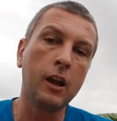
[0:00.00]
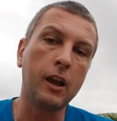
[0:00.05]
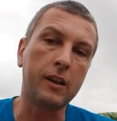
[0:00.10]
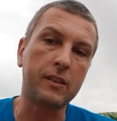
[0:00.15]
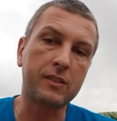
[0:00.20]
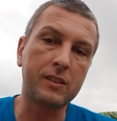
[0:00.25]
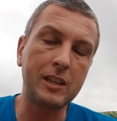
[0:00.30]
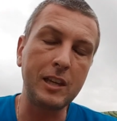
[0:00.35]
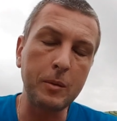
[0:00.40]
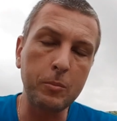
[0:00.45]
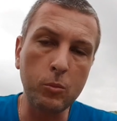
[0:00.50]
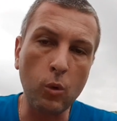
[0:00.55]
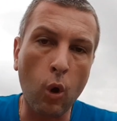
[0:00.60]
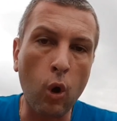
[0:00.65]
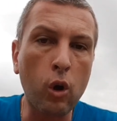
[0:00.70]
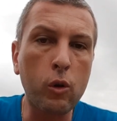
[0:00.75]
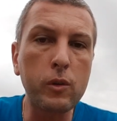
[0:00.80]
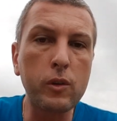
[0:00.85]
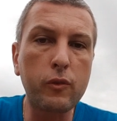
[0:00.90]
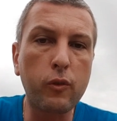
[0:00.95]
Es gibt
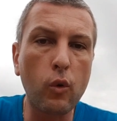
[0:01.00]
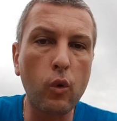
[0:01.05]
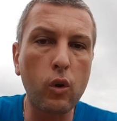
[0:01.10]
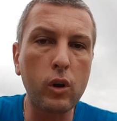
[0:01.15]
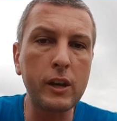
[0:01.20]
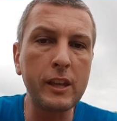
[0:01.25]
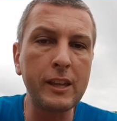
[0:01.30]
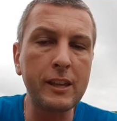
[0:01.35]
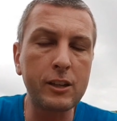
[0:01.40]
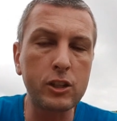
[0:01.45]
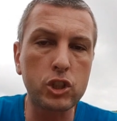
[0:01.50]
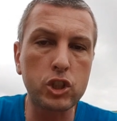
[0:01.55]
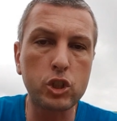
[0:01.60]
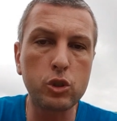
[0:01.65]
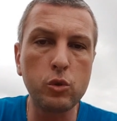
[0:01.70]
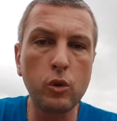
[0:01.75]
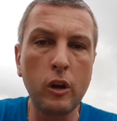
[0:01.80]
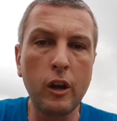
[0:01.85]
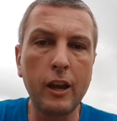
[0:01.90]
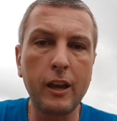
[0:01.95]
nach wie vor
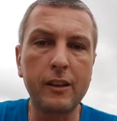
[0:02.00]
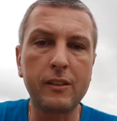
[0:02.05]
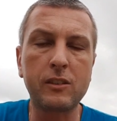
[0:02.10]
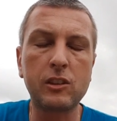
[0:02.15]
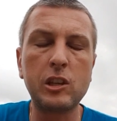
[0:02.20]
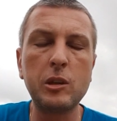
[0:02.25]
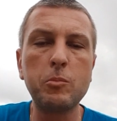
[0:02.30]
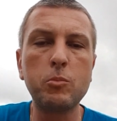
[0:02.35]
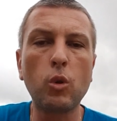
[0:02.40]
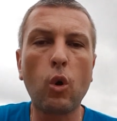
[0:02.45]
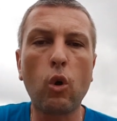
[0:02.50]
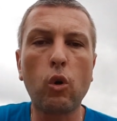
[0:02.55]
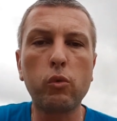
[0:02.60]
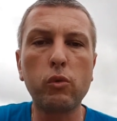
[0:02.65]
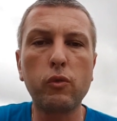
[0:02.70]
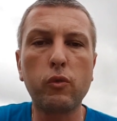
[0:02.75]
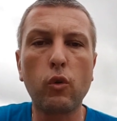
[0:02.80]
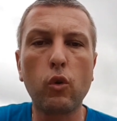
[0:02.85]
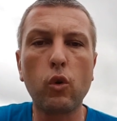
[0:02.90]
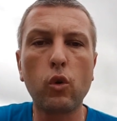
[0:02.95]
Liegestühle, es gibt nach
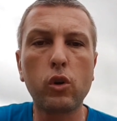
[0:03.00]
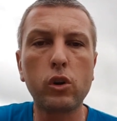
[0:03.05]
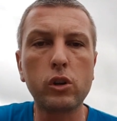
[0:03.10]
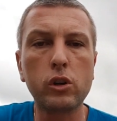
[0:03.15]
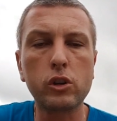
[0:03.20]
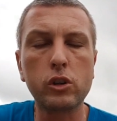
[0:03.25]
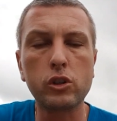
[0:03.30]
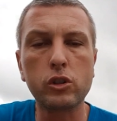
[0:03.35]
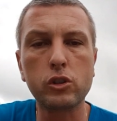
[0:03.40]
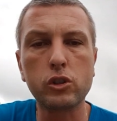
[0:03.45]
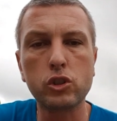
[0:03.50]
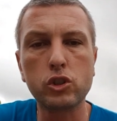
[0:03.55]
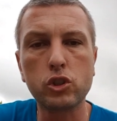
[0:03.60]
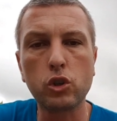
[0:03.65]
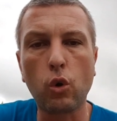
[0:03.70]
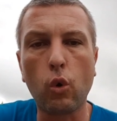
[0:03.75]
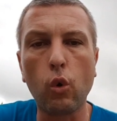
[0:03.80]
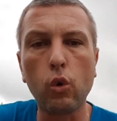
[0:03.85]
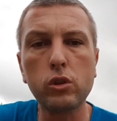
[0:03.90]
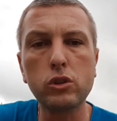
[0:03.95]
wie vor
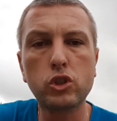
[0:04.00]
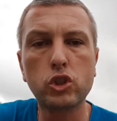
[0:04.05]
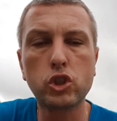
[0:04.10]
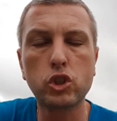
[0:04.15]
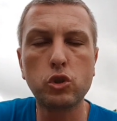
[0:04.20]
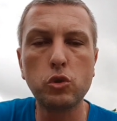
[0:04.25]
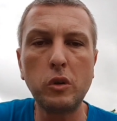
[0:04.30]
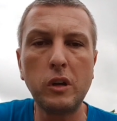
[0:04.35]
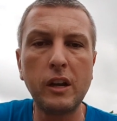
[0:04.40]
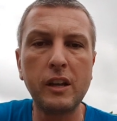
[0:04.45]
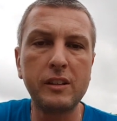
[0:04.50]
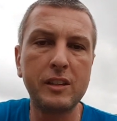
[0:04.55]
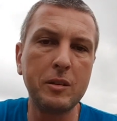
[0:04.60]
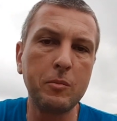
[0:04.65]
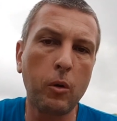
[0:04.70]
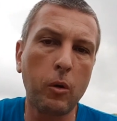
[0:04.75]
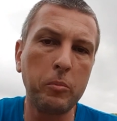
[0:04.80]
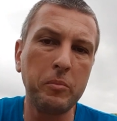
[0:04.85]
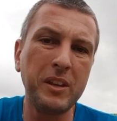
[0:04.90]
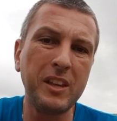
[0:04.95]
Holzstühle, die
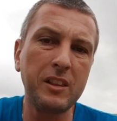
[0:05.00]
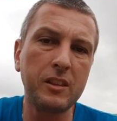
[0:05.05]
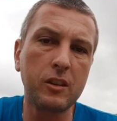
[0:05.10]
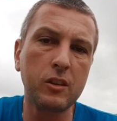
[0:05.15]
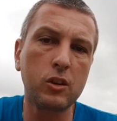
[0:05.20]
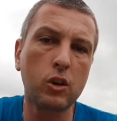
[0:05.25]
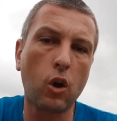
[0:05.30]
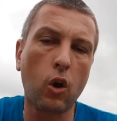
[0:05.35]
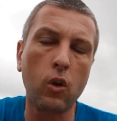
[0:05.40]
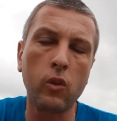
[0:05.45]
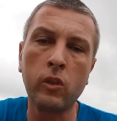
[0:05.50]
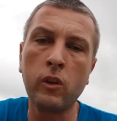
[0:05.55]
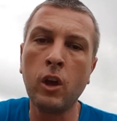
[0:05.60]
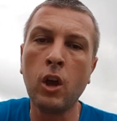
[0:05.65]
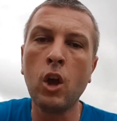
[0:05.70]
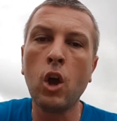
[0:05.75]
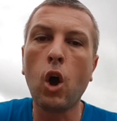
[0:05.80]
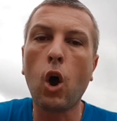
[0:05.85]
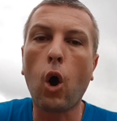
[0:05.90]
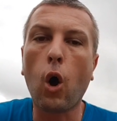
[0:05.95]
man mieten kann,
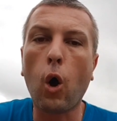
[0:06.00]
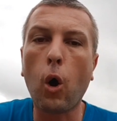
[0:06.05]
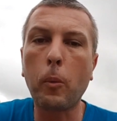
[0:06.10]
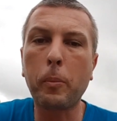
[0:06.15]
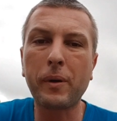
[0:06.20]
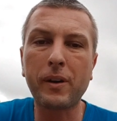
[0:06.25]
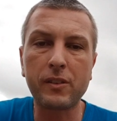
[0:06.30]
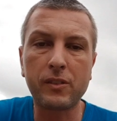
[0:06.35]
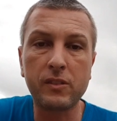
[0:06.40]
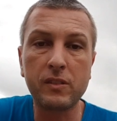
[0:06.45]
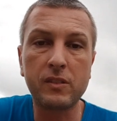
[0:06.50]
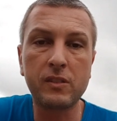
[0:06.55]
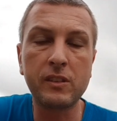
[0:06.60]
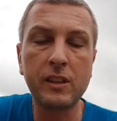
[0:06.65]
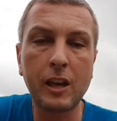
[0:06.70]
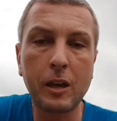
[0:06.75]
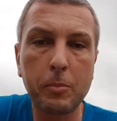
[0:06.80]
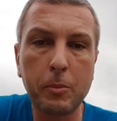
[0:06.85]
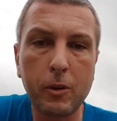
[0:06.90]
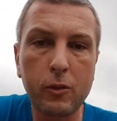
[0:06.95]
aber es ist
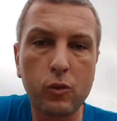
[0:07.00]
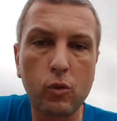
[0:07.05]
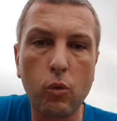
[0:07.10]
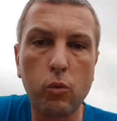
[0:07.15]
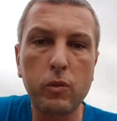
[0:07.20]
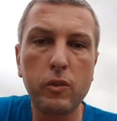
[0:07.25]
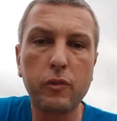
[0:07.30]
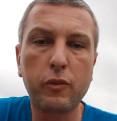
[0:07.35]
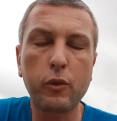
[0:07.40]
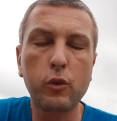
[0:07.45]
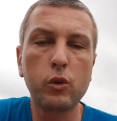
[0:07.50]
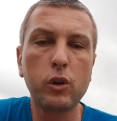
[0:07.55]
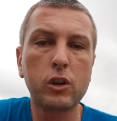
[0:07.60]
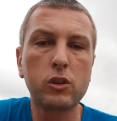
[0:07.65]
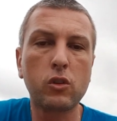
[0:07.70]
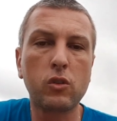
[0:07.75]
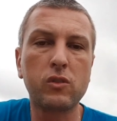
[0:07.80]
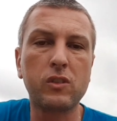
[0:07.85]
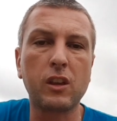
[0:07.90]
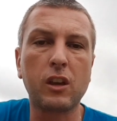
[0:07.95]
nicht mehr so wie früher,
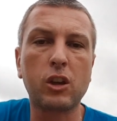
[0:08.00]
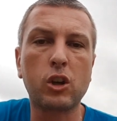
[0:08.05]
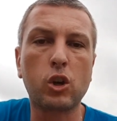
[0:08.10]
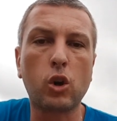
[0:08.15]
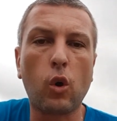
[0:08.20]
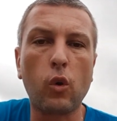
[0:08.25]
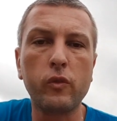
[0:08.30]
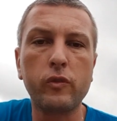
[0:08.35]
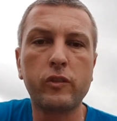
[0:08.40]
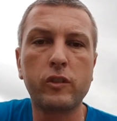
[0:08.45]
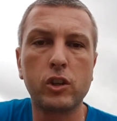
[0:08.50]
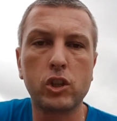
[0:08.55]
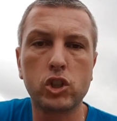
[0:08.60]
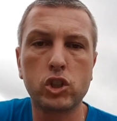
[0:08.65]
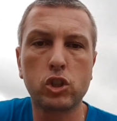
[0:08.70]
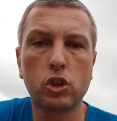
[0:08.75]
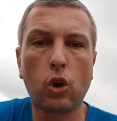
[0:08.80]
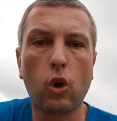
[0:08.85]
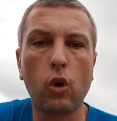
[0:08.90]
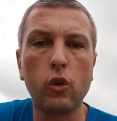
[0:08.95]
dass der ganze
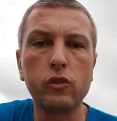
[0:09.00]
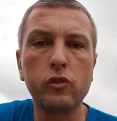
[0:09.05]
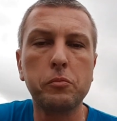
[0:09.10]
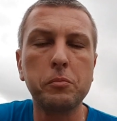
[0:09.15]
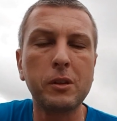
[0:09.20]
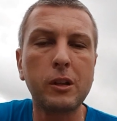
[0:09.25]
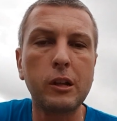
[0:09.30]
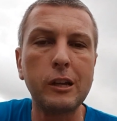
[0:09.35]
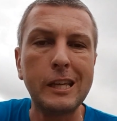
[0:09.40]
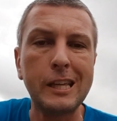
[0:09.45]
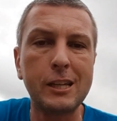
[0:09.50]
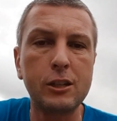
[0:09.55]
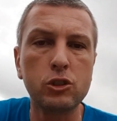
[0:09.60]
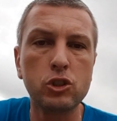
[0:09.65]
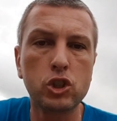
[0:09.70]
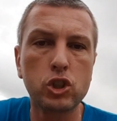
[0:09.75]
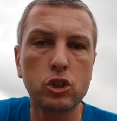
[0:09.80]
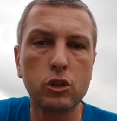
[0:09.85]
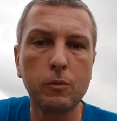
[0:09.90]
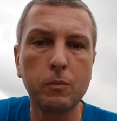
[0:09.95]
Strand mit,
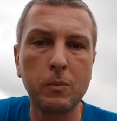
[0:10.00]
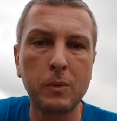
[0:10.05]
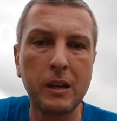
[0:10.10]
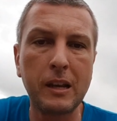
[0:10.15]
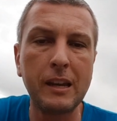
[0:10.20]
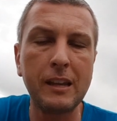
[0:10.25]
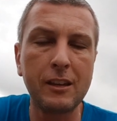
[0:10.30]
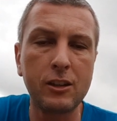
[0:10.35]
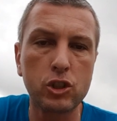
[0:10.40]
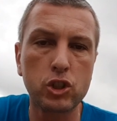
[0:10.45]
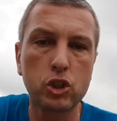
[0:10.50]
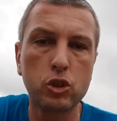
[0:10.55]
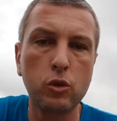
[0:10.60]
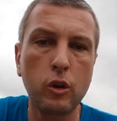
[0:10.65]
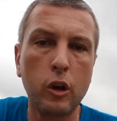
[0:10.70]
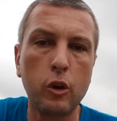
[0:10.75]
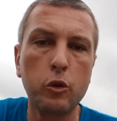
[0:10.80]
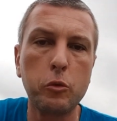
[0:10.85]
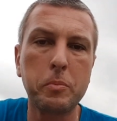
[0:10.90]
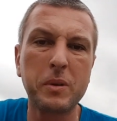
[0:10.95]

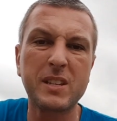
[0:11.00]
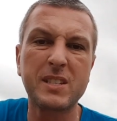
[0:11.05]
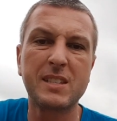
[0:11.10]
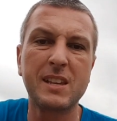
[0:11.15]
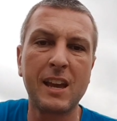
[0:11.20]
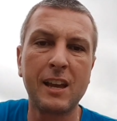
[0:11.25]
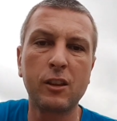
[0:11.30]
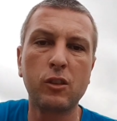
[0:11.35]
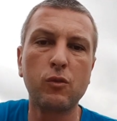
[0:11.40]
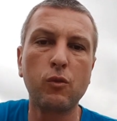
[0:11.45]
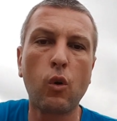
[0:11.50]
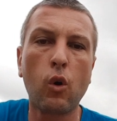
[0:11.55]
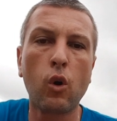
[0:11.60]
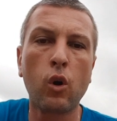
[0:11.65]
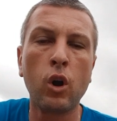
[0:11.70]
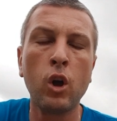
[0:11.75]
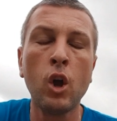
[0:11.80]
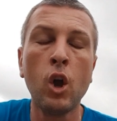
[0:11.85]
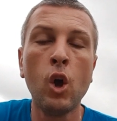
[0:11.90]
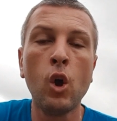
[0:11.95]
Liegestühlen übersät war
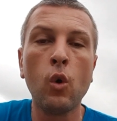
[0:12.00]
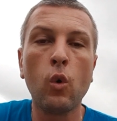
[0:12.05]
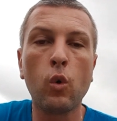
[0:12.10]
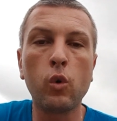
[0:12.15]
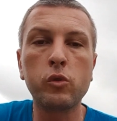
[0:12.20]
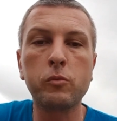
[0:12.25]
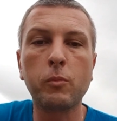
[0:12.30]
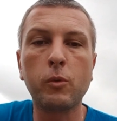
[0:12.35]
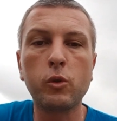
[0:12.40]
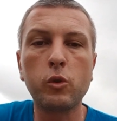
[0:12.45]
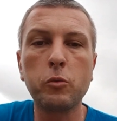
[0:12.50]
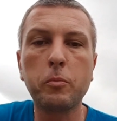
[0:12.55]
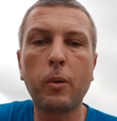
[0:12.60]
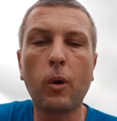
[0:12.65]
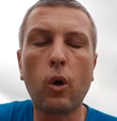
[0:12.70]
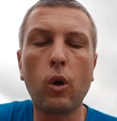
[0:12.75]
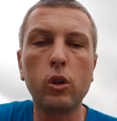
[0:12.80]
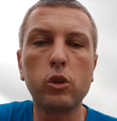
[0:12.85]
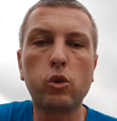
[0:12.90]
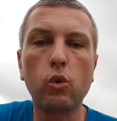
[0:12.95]
und man
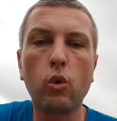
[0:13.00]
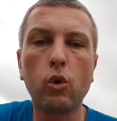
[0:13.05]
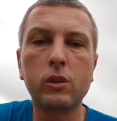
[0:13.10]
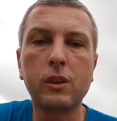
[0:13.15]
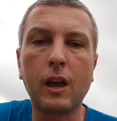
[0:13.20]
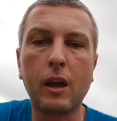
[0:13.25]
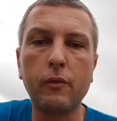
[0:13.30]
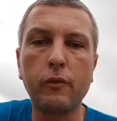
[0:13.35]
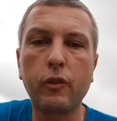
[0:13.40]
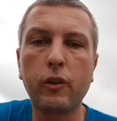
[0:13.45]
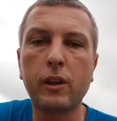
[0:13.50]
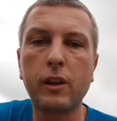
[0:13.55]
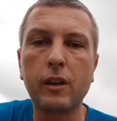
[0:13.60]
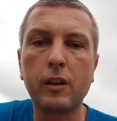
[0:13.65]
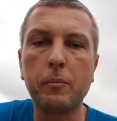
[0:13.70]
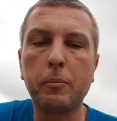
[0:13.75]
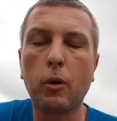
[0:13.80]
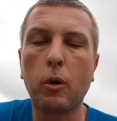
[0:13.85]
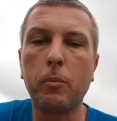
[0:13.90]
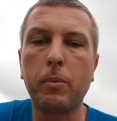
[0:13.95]
überall dort einfach
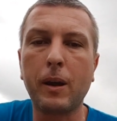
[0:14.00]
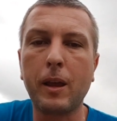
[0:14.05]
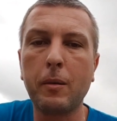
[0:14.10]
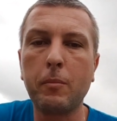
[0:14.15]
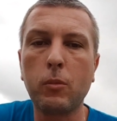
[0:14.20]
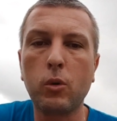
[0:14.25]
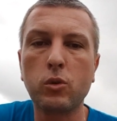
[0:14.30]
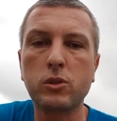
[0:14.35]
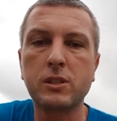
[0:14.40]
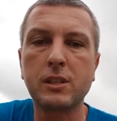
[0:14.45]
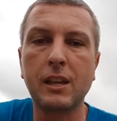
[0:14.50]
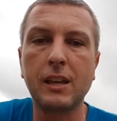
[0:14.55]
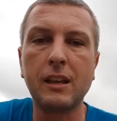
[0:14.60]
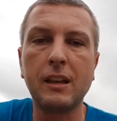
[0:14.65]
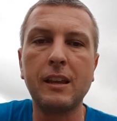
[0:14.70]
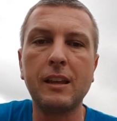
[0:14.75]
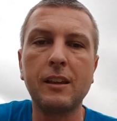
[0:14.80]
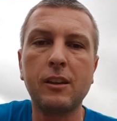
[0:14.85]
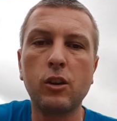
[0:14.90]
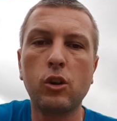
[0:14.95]
problemlos
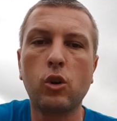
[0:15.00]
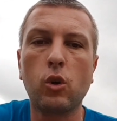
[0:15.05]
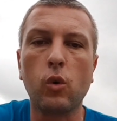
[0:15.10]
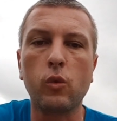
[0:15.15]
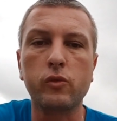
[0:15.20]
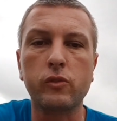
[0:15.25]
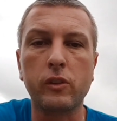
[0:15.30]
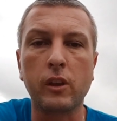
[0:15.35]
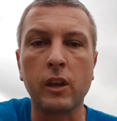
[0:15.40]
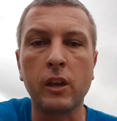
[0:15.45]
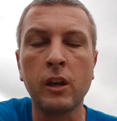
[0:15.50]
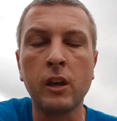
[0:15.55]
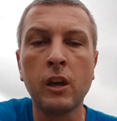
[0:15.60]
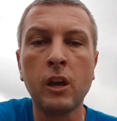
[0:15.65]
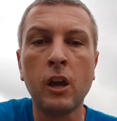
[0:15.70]
hinliegen konnte.